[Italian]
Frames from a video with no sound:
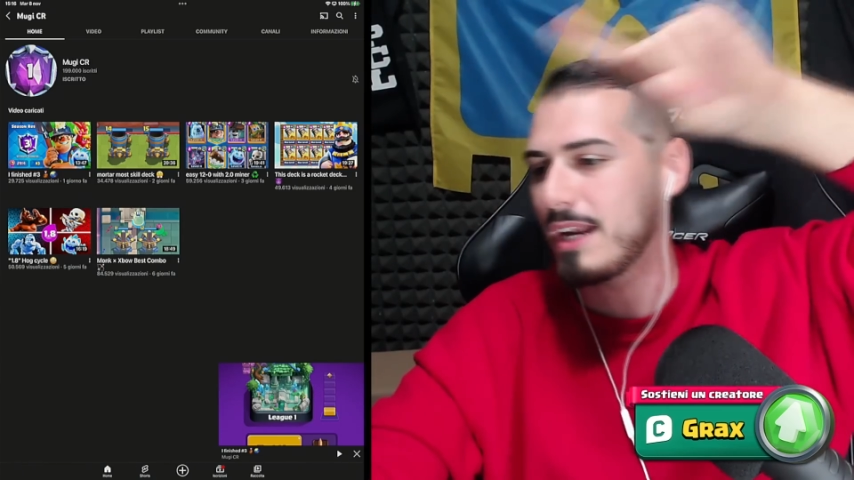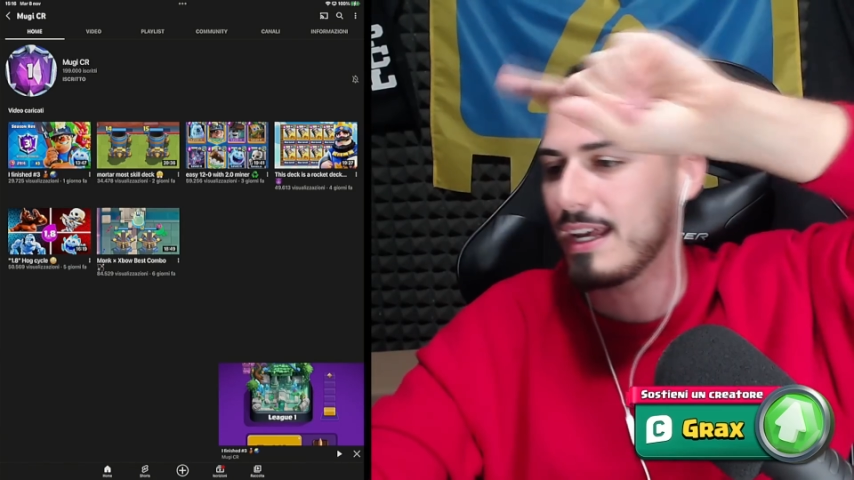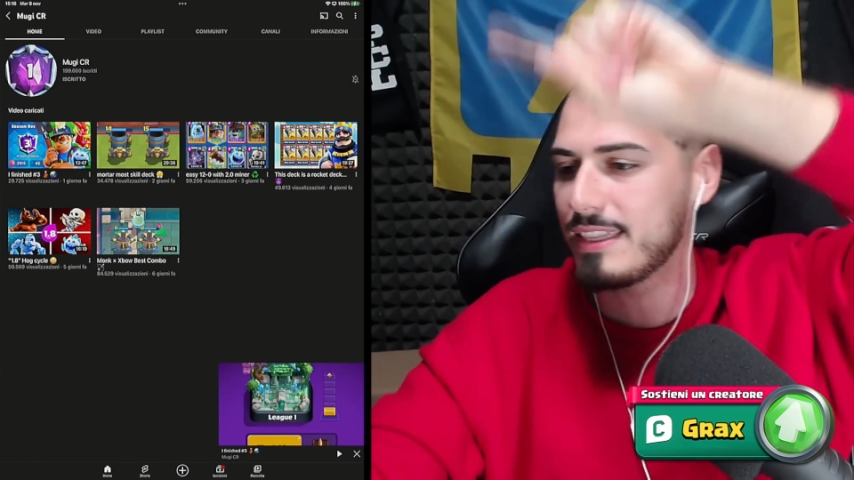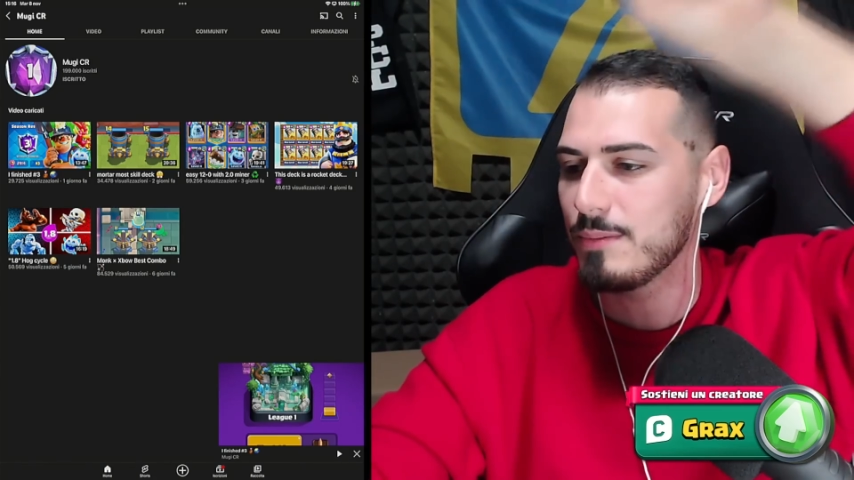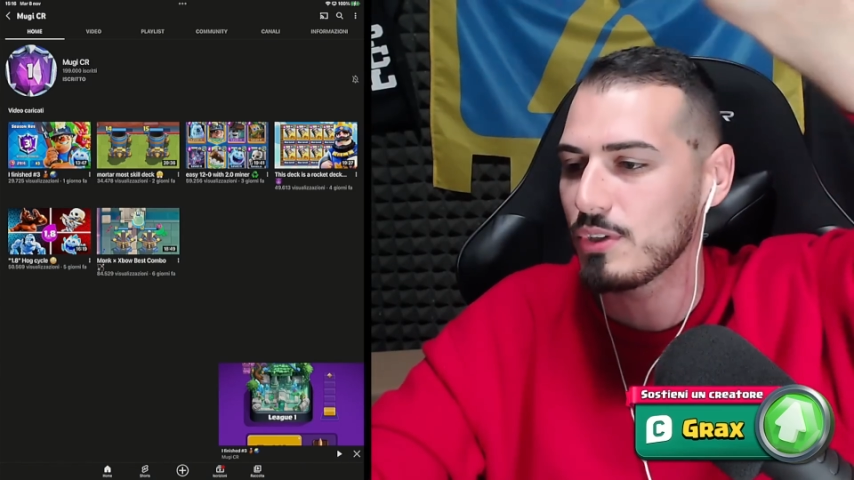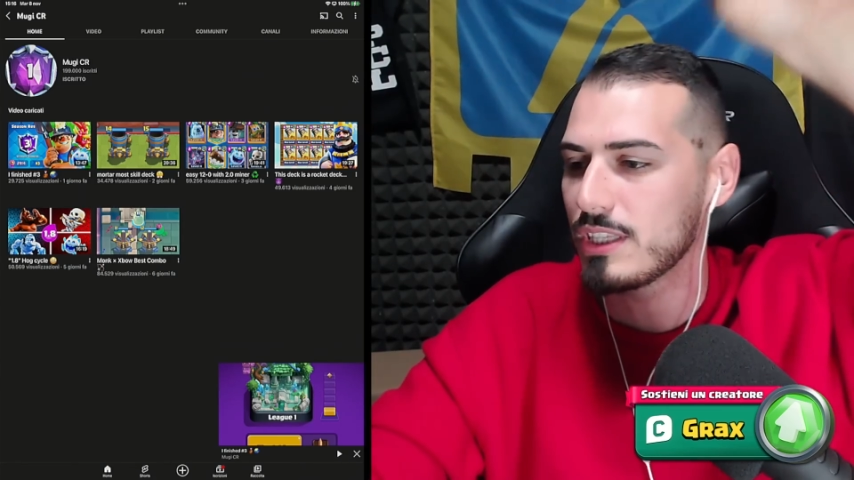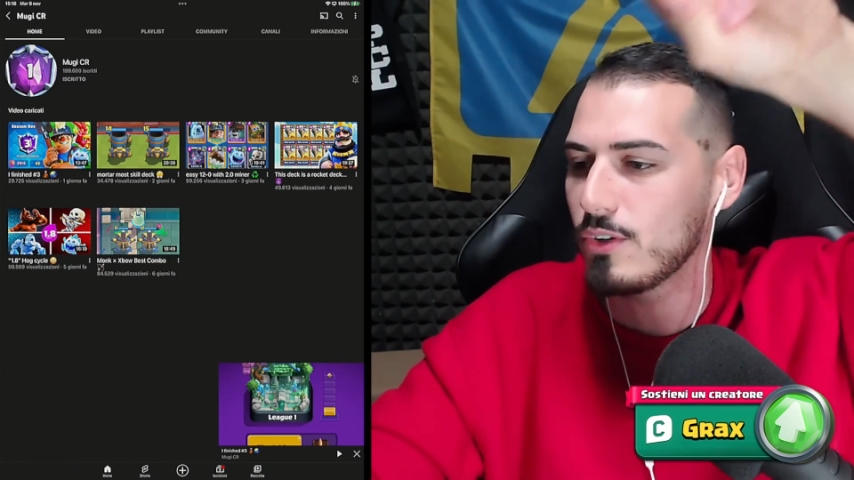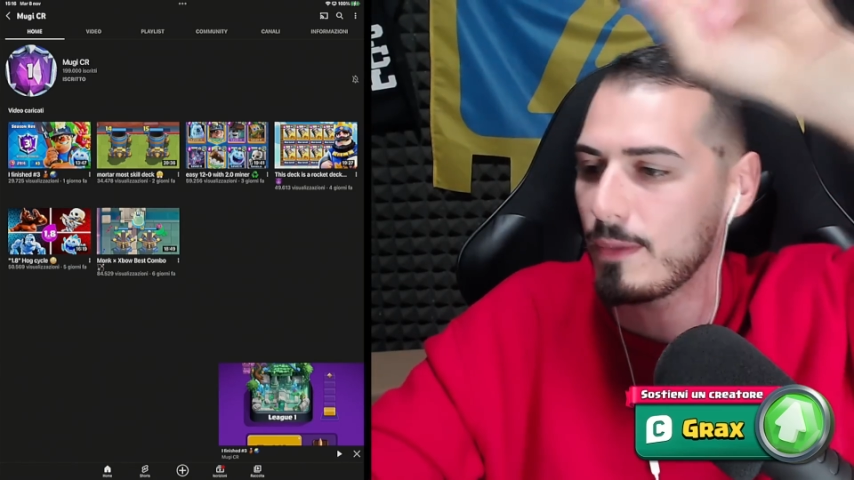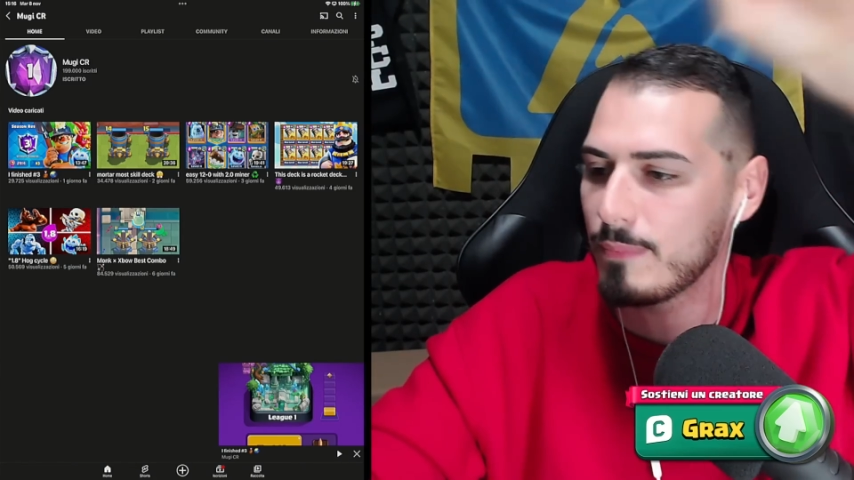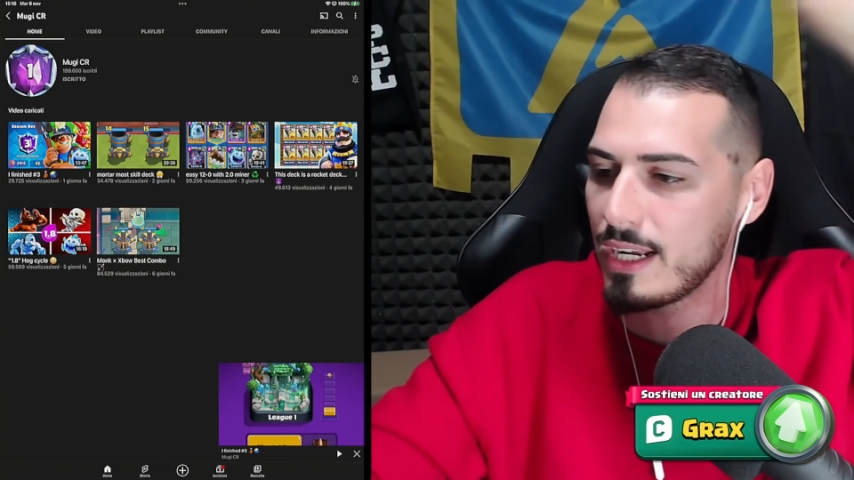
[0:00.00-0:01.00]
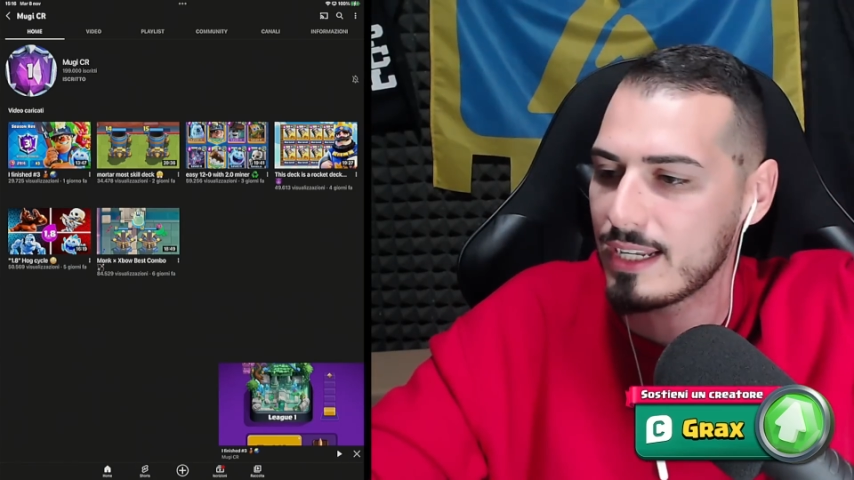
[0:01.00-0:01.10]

un attimo che devo cambiare la